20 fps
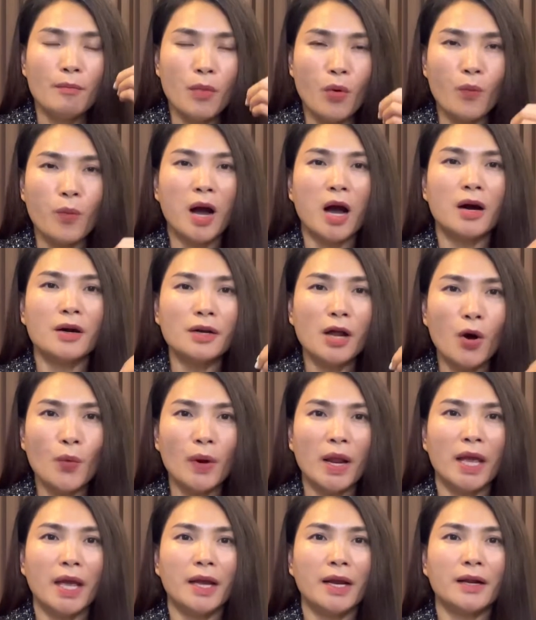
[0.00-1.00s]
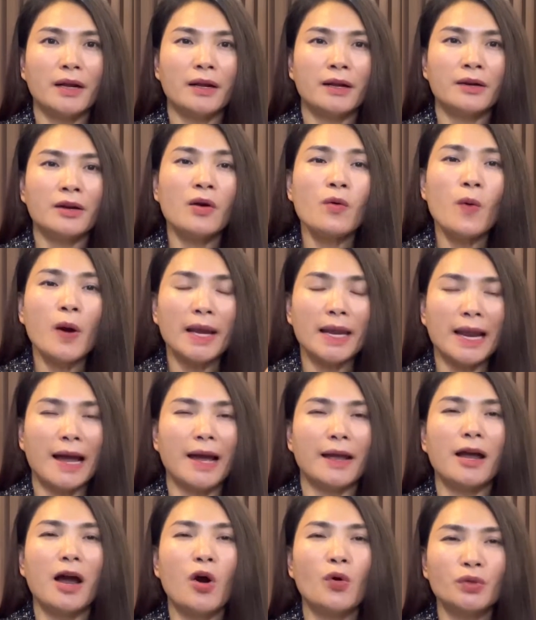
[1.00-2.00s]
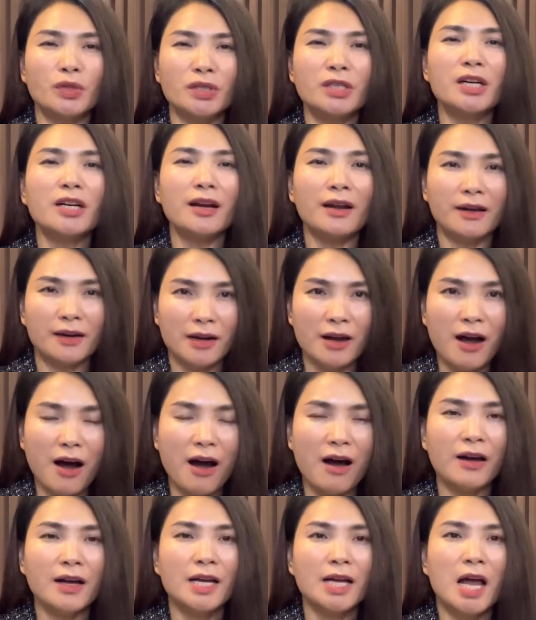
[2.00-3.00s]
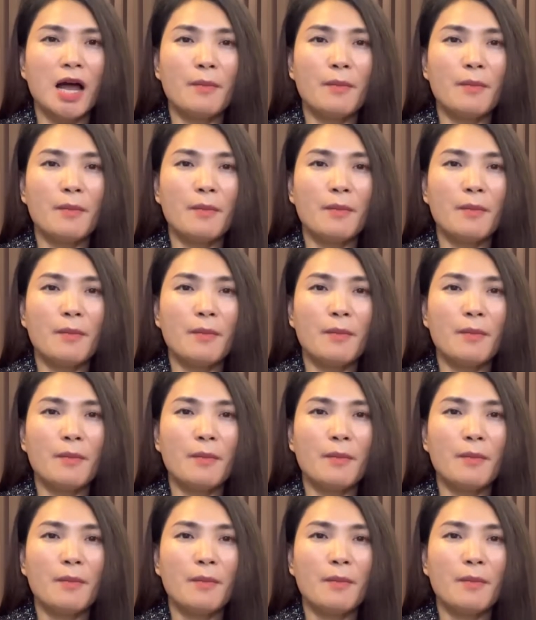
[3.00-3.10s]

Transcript: mụn ẩn đầu đen nó quay lại hầu như nó rất là khó,